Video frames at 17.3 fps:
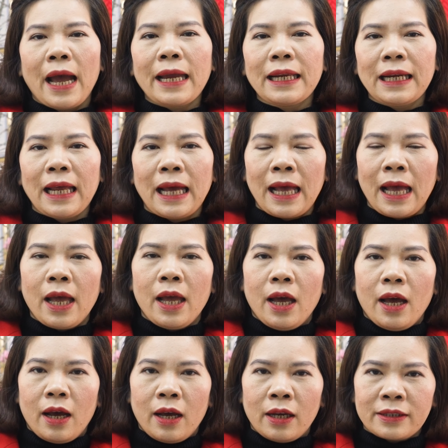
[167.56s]
hay là
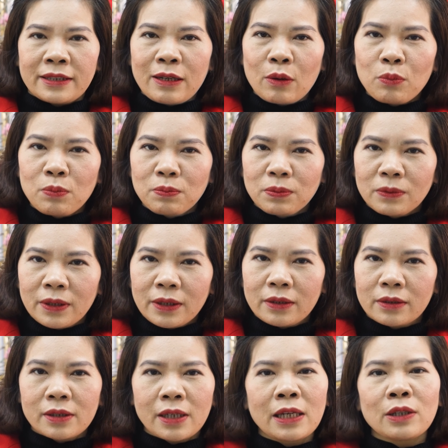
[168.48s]
à, trong
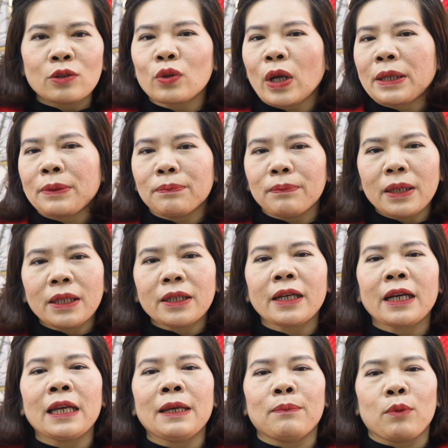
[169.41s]
kinh doanh
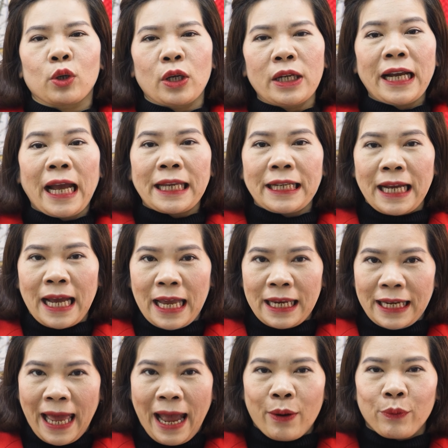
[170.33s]
bất kỳ một cái ngành
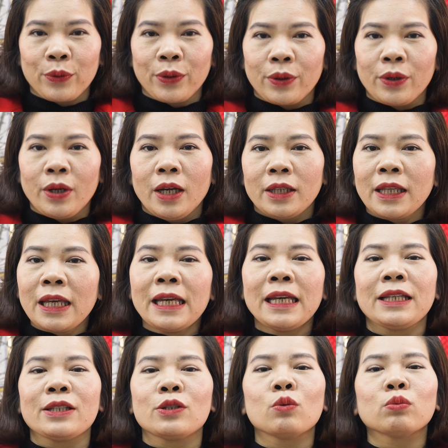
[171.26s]
nghề nào
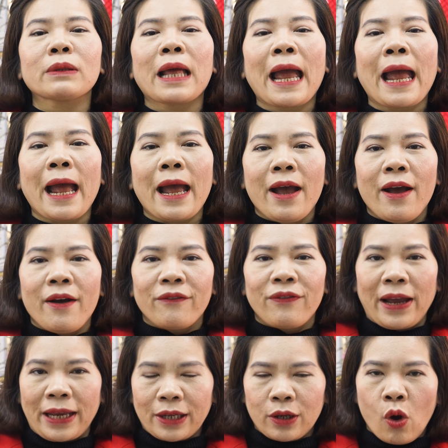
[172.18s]
thì chúng ta
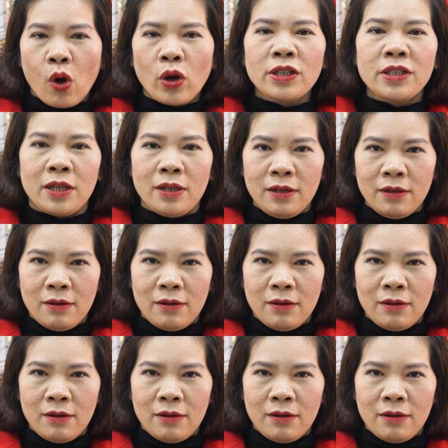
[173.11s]
phải có chiến